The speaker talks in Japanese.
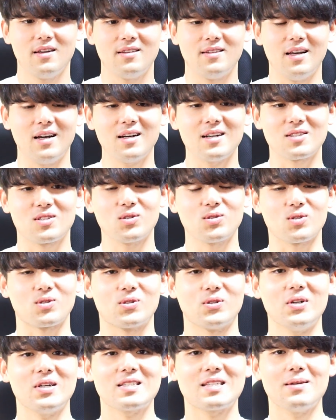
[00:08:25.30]
なんかちょっと
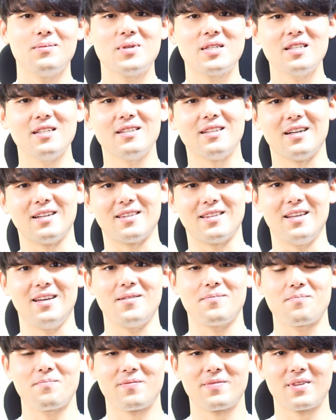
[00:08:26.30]
それは寂しいなっ
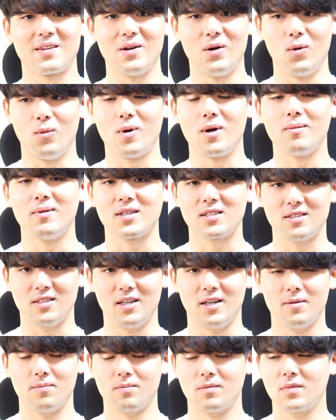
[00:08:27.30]
て思います
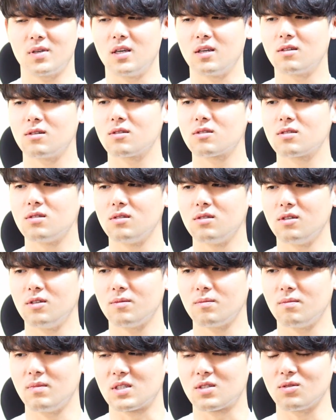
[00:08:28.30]
ね結局そ
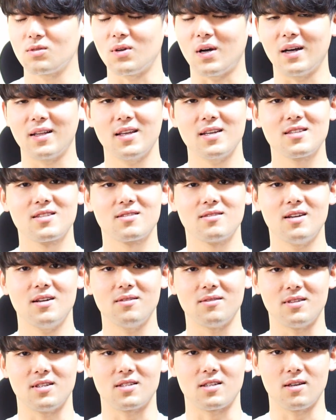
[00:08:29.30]
の、まあ、ちょっと話ずれ
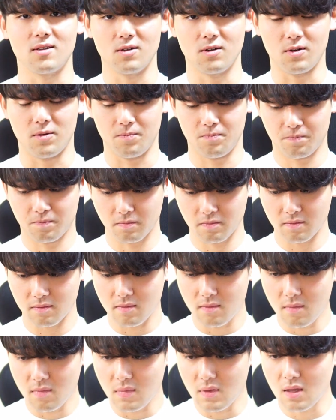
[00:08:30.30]
るんですけど、
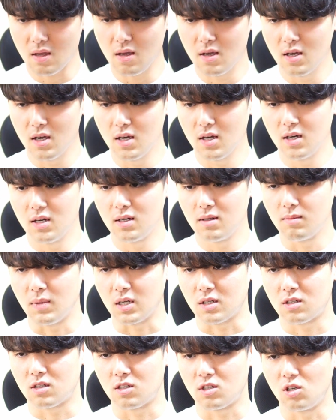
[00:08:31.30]

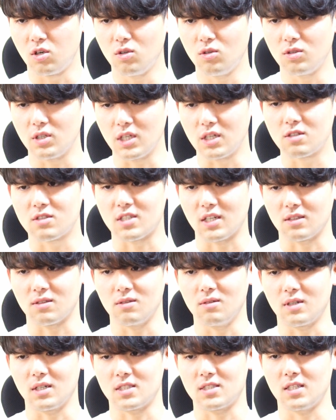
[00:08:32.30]
まあ、教育者
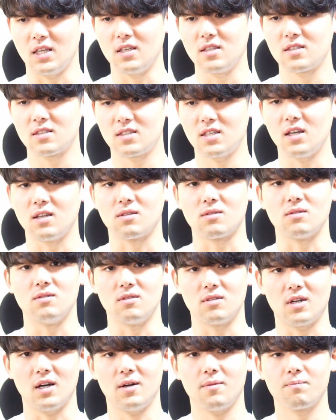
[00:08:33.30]
というか先生と
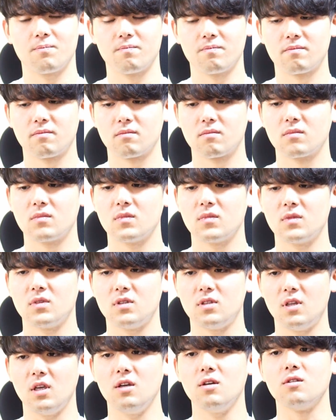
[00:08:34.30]
いう
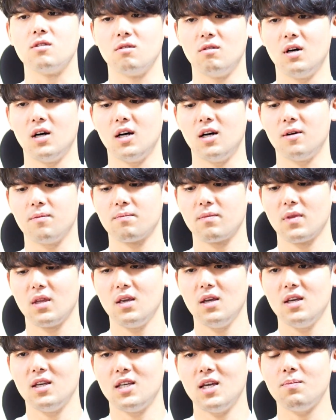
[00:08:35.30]
かっていうのは
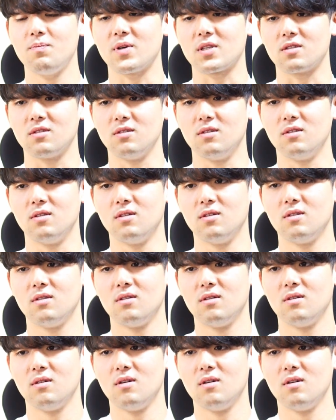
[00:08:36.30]
やっぱその